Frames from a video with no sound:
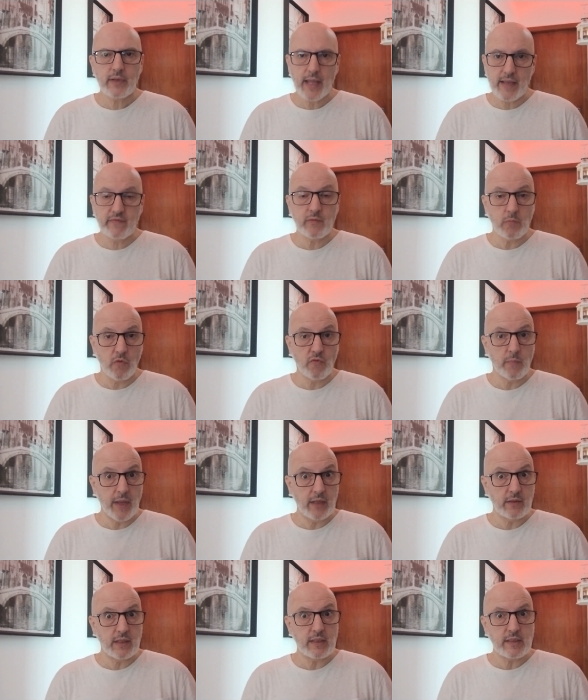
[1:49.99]
né, esse
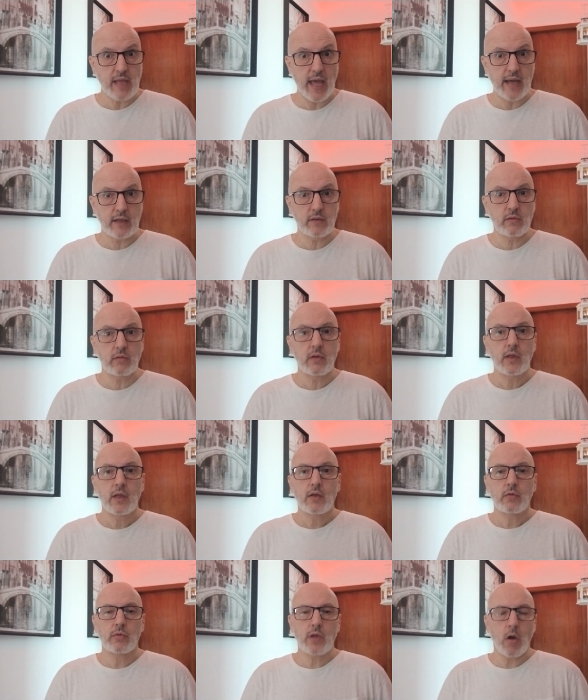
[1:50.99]
movimento interno
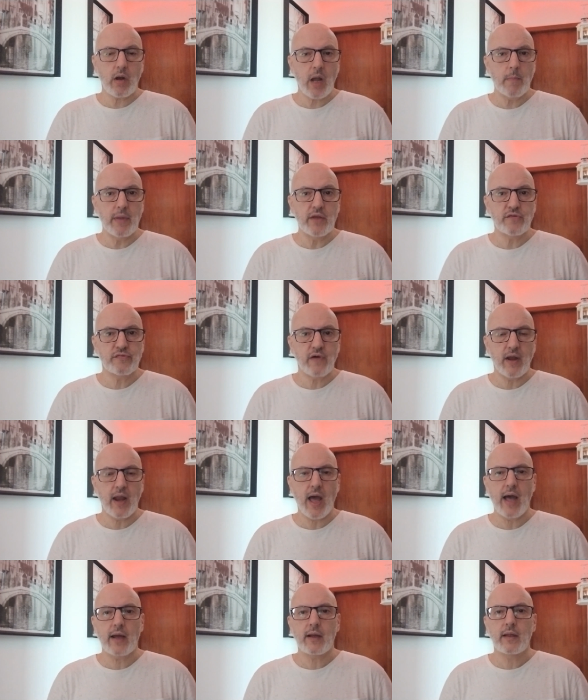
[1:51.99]
do que eu acabei de
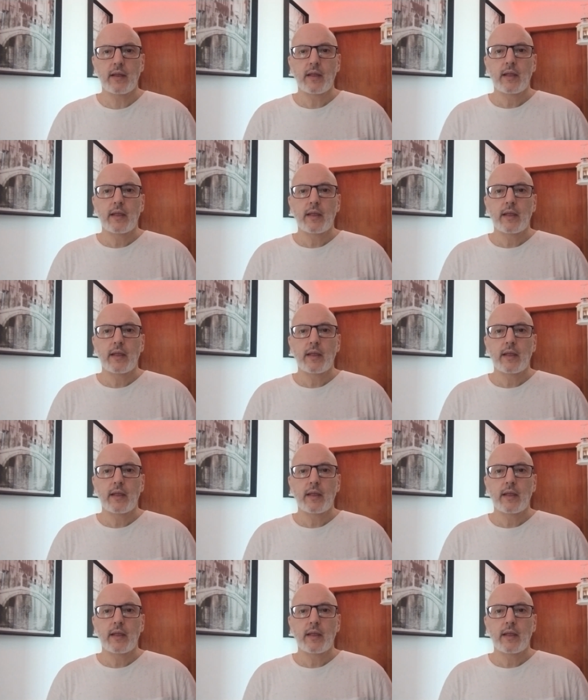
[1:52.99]
falar.